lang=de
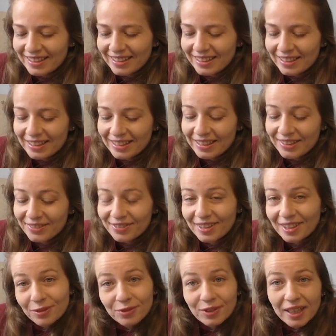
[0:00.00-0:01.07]
Äh, auf
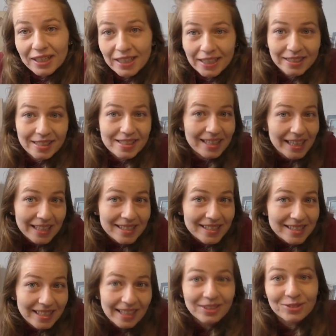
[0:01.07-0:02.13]
jeden Fall hat es
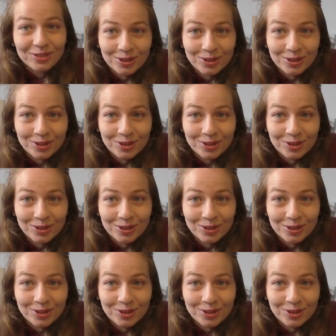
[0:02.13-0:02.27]
gestern